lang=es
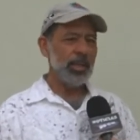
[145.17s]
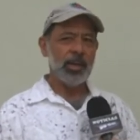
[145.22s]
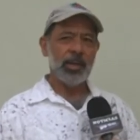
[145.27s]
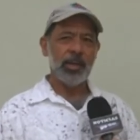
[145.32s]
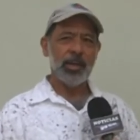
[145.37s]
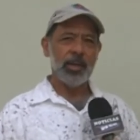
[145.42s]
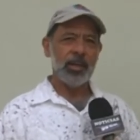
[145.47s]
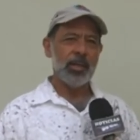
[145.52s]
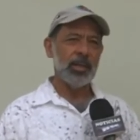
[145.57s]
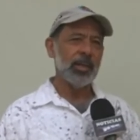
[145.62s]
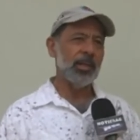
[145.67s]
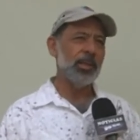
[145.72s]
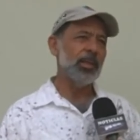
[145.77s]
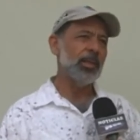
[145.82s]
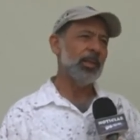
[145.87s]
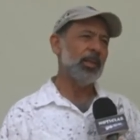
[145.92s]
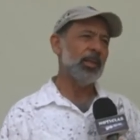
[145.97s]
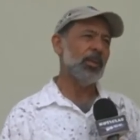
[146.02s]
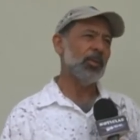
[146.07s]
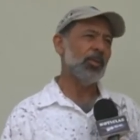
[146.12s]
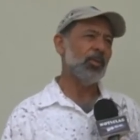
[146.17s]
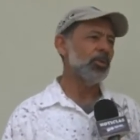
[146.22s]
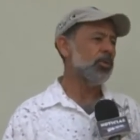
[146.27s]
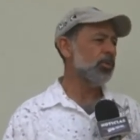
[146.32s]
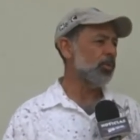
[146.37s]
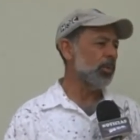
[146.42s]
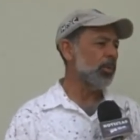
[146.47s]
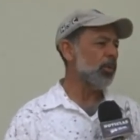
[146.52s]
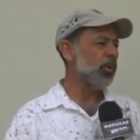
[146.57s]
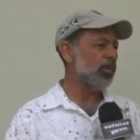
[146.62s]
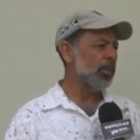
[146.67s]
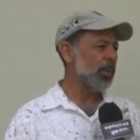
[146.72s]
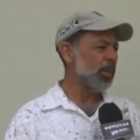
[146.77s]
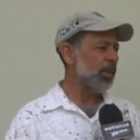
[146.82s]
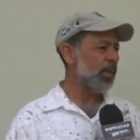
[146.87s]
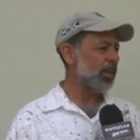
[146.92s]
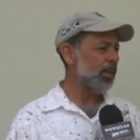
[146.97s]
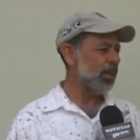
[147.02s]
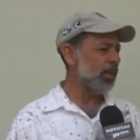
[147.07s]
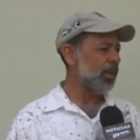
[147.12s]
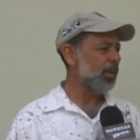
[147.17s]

que el, consumidor final